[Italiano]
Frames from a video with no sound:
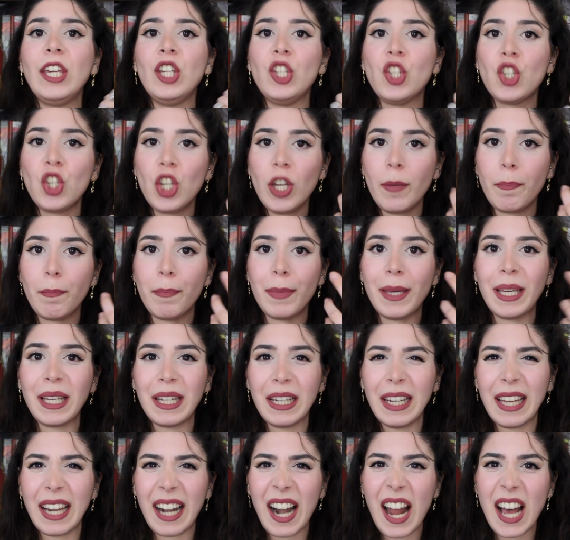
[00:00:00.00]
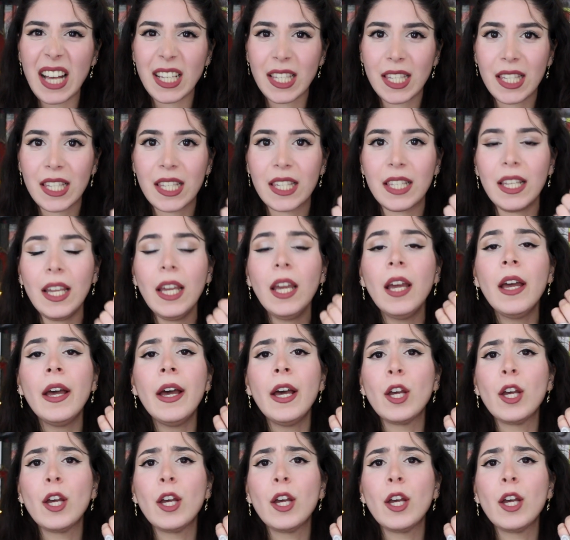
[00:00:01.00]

i cibi grassi,